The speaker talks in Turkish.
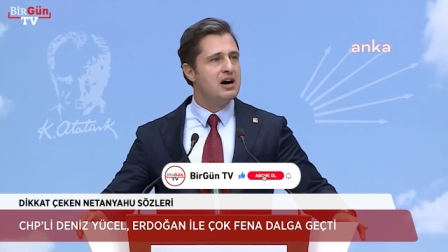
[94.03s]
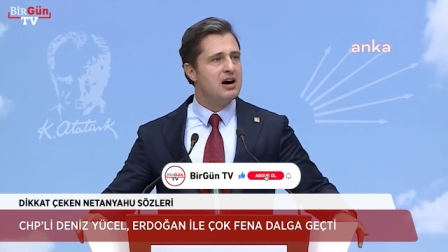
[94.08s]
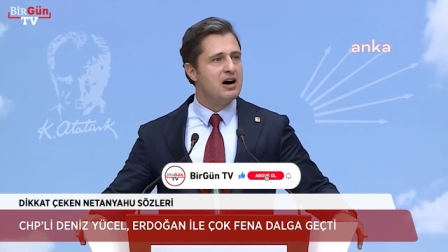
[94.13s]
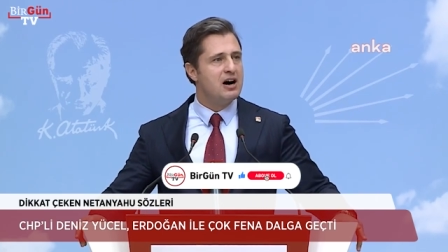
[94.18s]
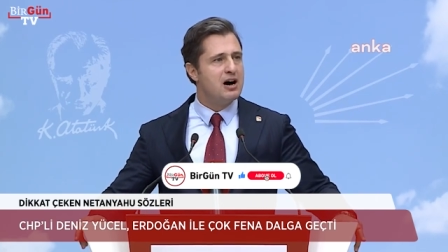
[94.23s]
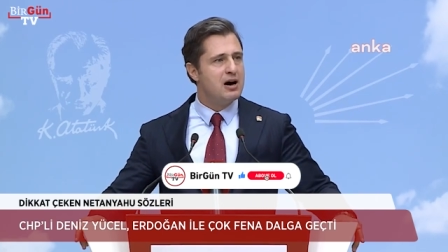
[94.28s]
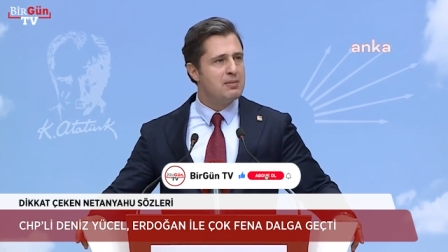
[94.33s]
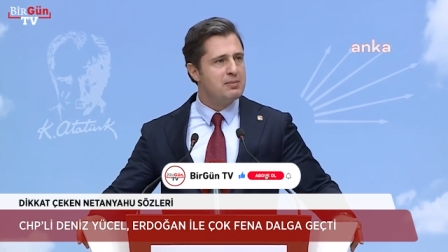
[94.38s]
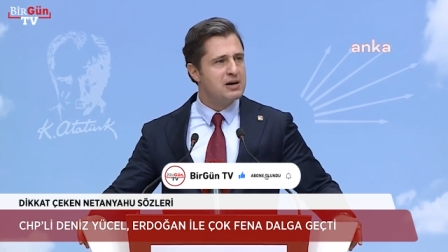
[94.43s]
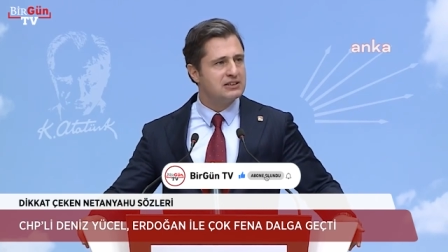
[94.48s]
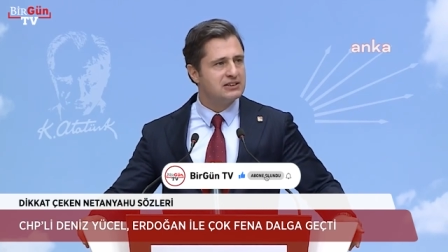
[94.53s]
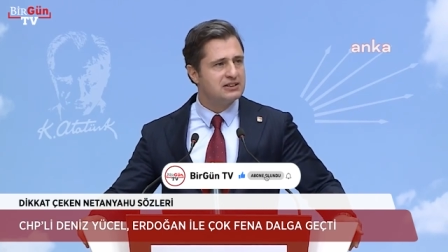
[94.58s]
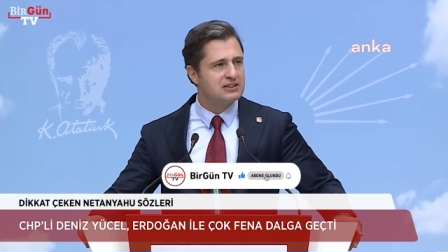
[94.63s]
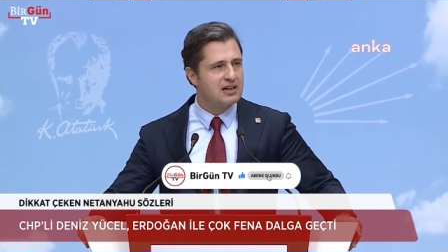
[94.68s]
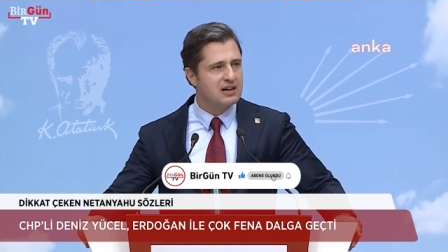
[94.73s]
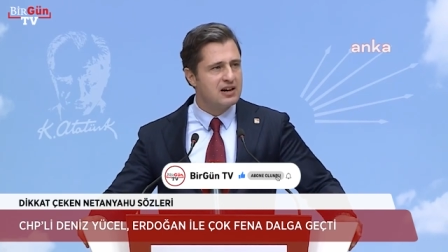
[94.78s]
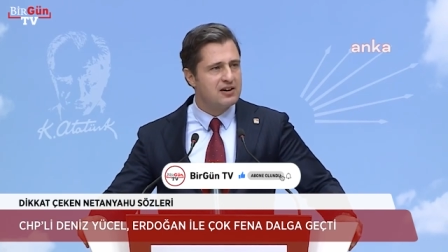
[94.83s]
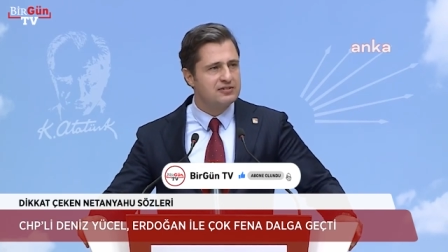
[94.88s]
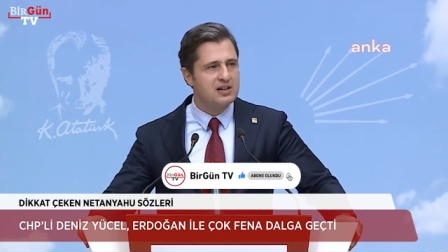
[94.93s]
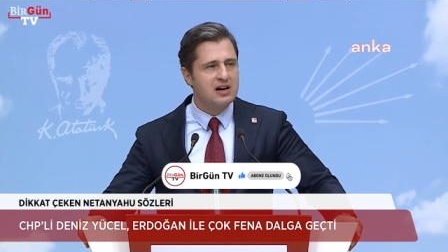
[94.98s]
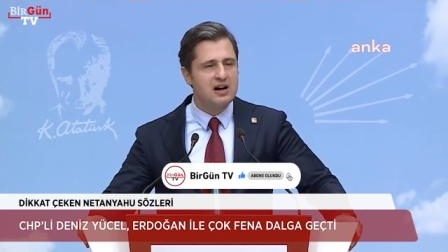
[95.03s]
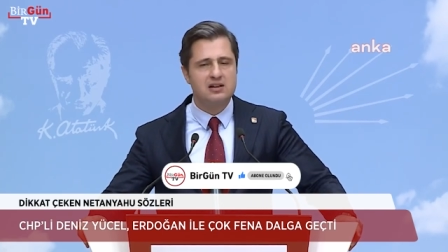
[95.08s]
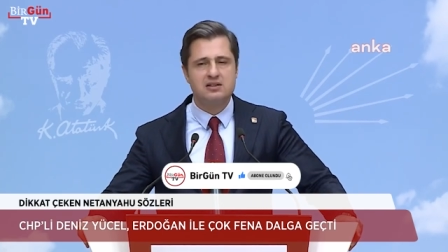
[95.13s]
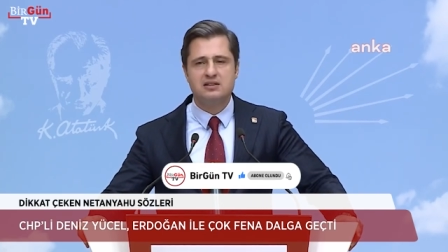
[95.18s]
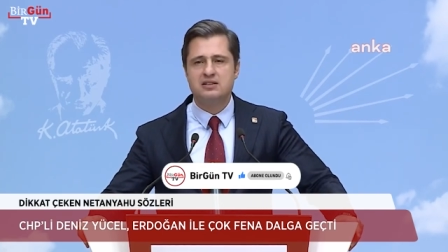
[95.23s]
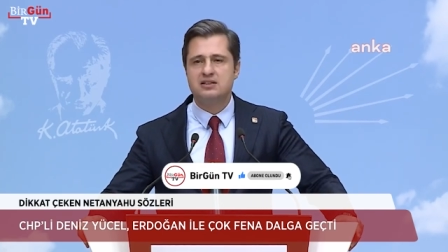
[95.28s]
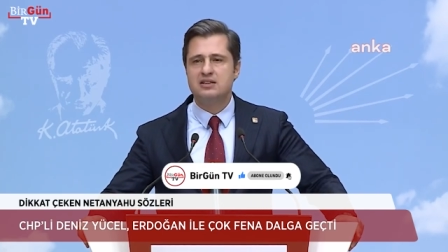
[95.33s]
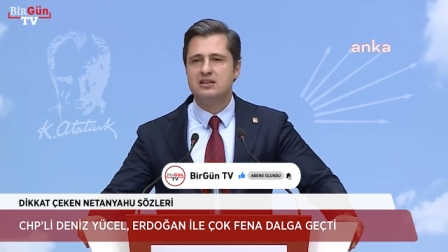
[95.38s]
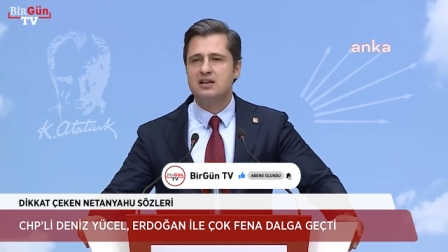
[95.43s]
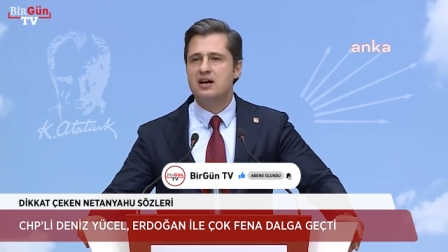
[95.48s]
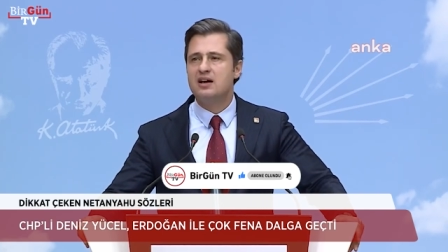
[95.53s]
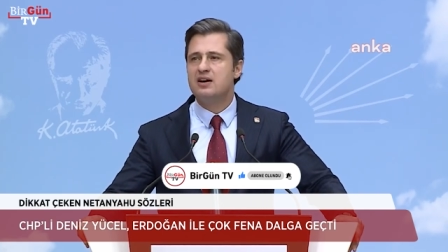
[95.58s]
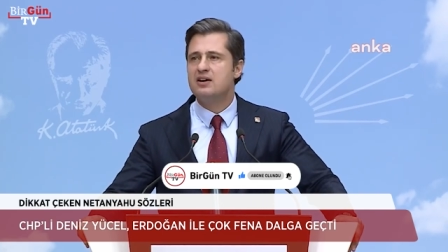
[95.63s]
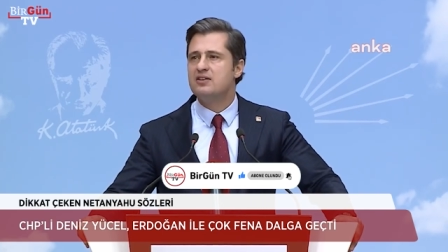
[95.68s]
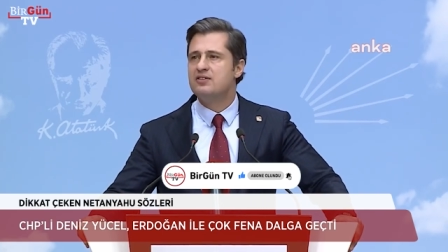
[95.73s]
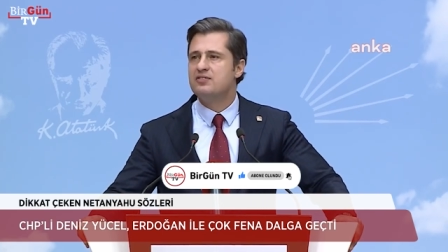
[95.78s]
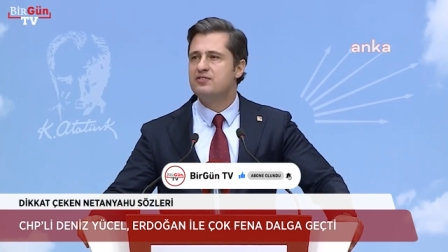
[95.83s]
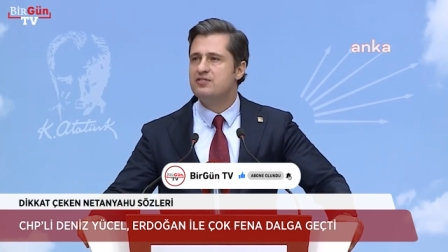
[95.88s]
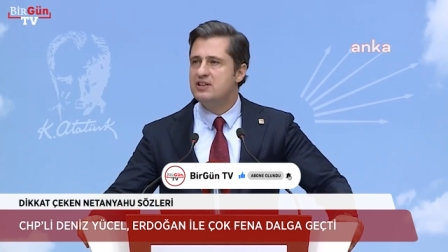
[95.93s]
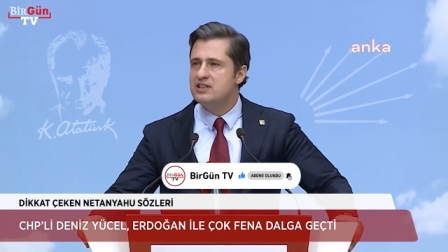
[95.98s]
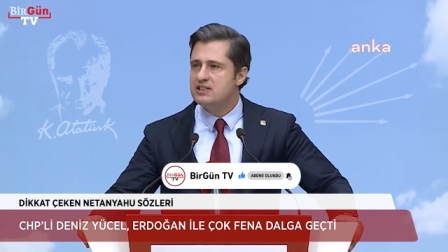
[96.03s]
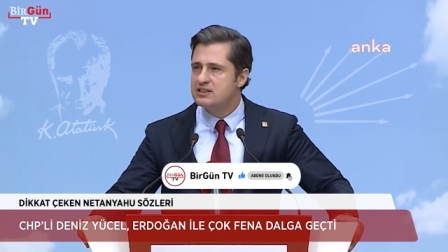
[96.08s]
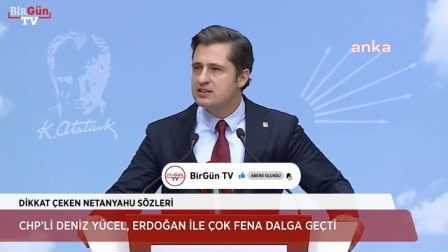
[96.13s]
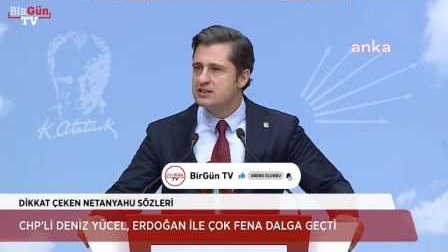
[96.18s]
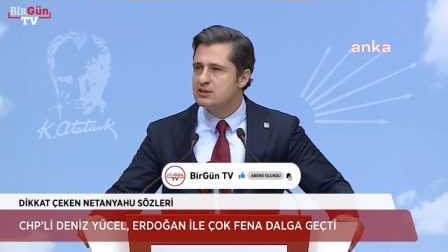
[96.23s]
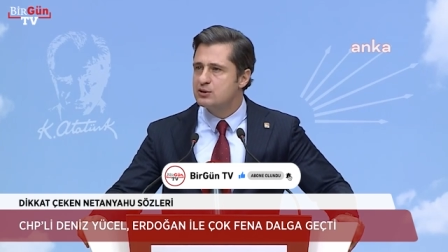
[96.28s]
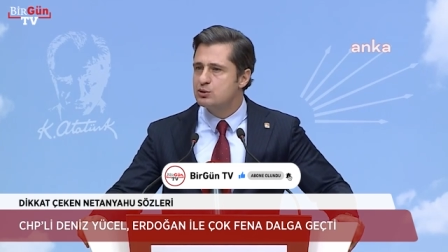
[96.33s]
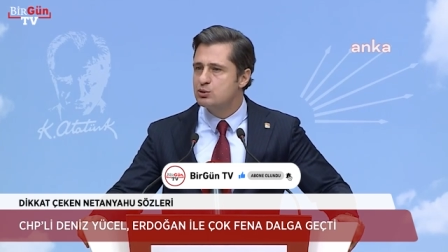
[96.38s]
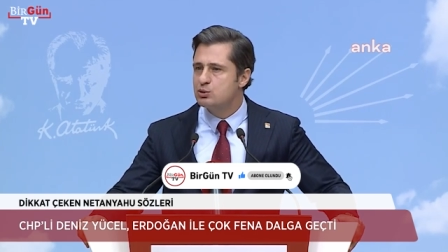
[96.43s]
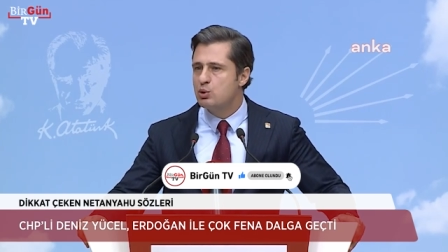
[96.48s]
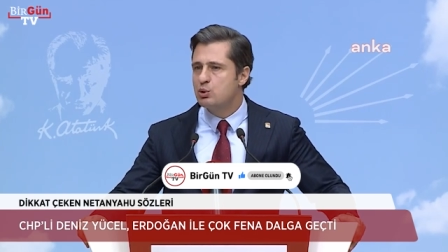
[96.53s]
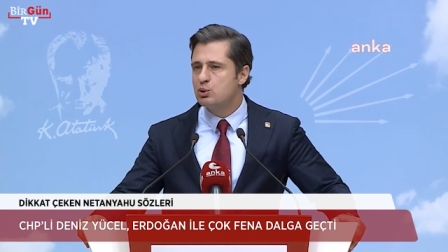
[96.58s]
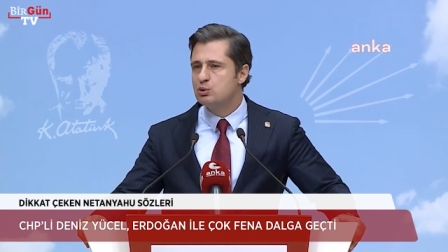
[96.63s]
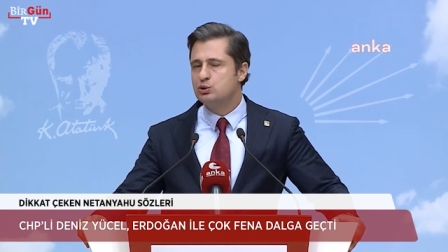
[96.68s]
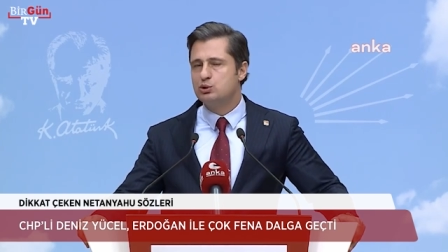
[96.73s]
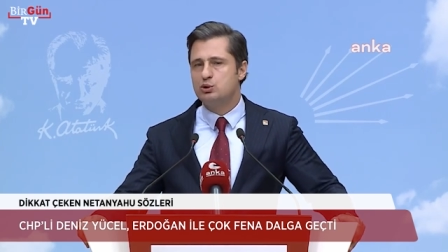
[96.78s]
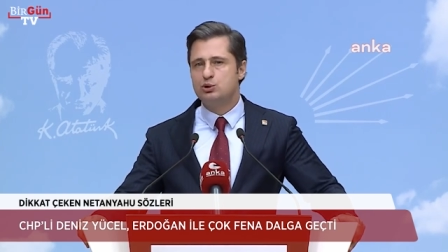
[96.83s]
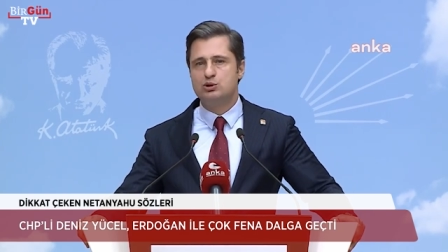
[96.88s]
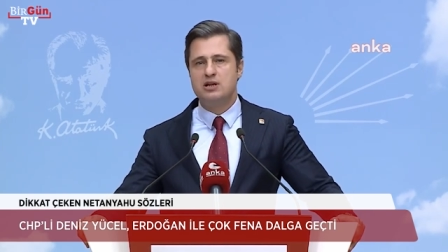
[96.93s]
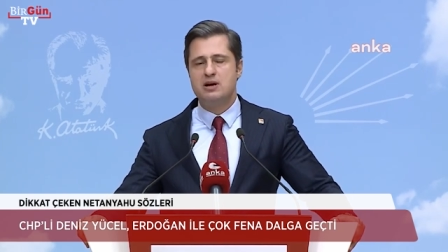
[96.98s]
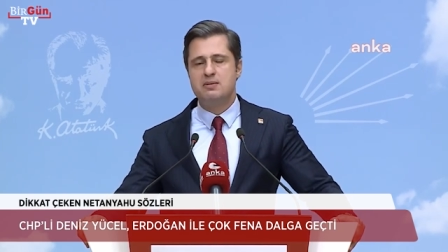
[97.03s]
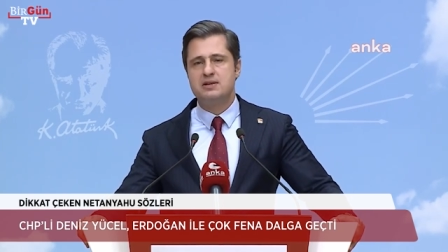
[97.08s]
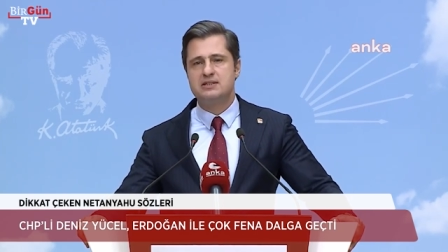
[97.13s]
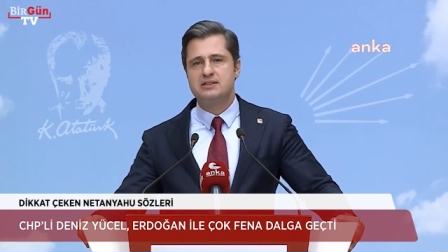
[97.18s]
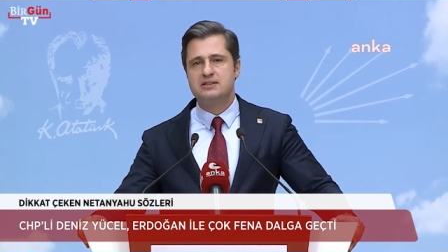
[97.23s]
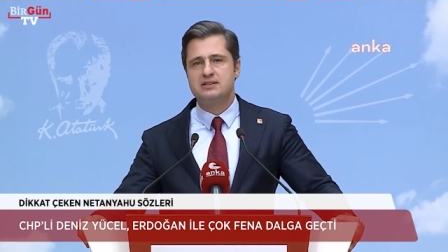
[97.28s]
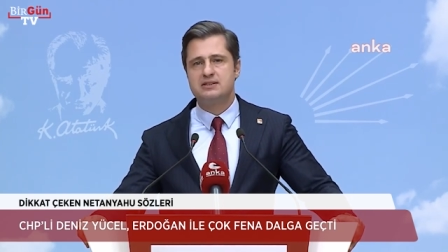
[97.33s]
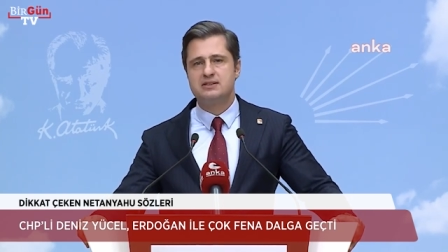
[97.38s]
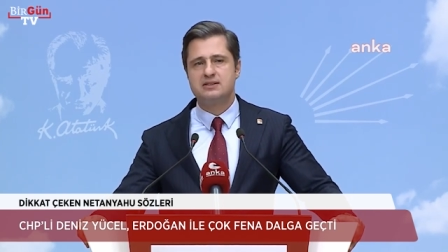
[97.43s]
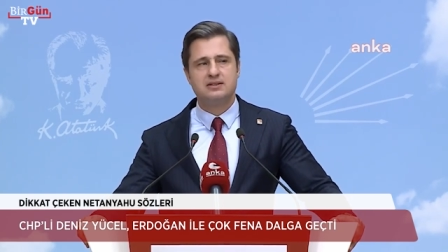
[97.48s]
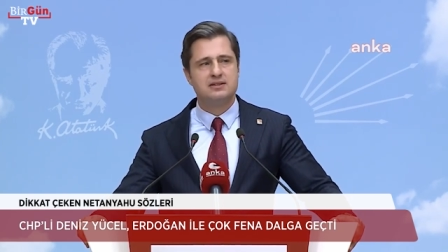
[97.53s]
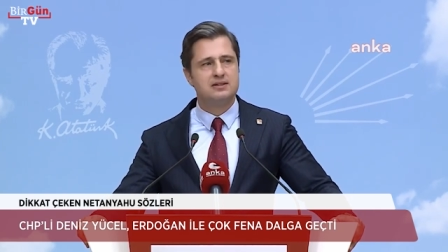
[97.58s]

Hamas taraftarlığıyla Filistin sorunu çözülemez.